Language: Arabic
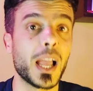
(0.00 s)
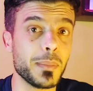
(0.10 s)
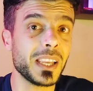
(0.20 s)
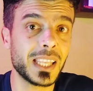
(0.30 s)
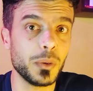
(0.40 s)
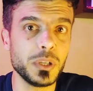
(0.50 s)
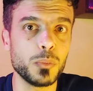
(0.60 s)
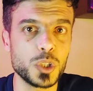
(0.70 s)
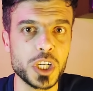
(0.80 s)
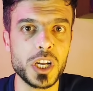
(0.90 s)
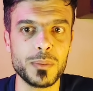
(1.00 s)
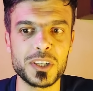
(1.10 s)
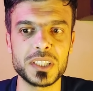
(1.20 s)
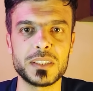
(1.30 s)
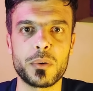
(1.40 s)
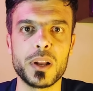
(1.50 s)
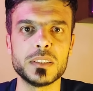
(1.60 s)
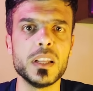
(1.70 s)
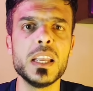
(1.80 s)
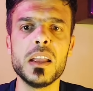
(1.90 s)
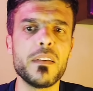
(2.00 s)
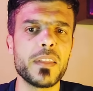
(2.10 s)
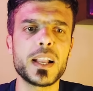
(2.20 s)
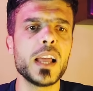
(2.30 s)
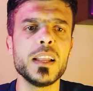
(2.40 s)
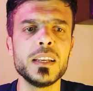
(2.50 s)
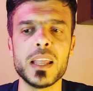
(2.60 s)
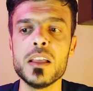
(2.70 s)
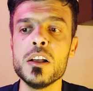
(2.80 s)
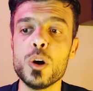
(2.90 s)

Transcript: عم احكي لو اني منشجع لمانشستر يونايتد اذا كان هن